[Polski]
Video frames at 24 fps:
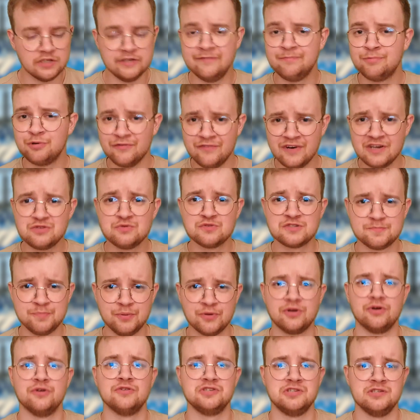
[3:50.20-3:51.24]
i wprowadził
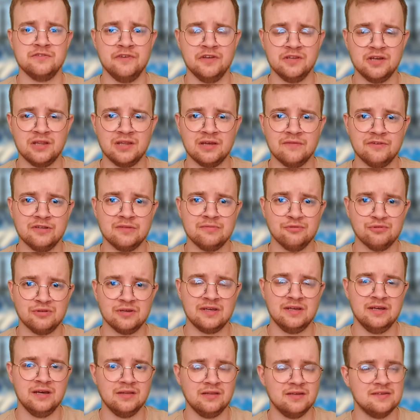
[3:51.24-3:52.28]
sporo ożywienia, nawet miał
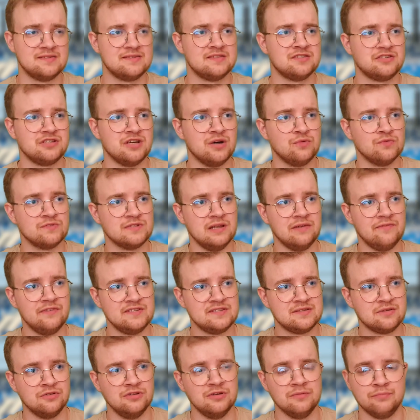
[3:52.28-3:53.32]
taki jeden strzał z lewej
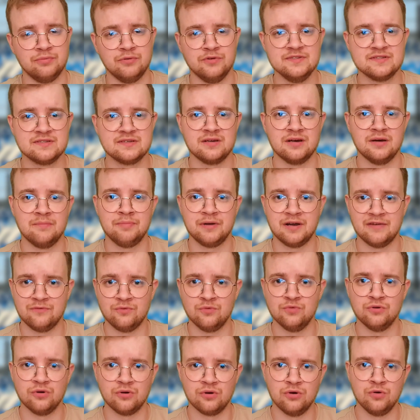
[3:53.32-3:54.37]
strony boiska
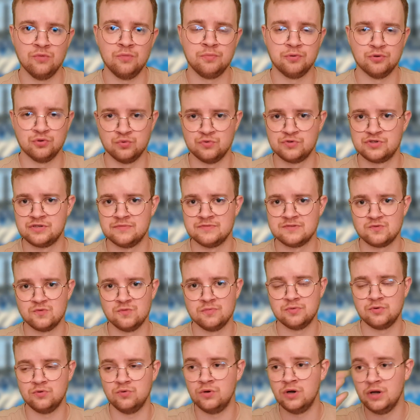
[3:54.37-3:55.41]
prawą nogą po dłuższym
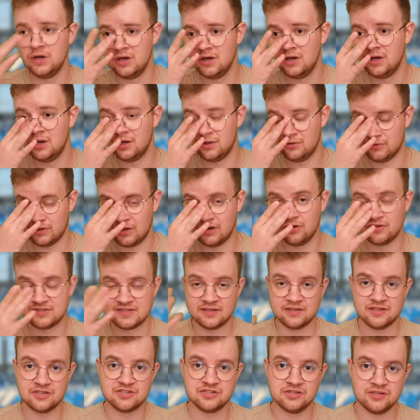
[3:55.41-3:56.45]
słupku, no ale
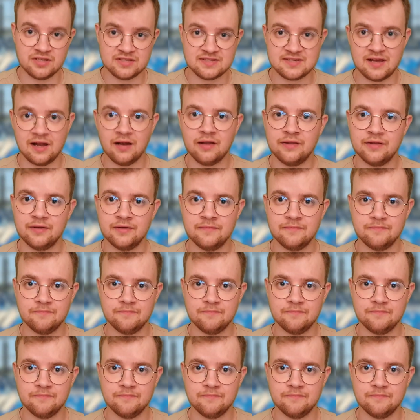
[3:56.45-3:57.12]
ostatecznie niecelny.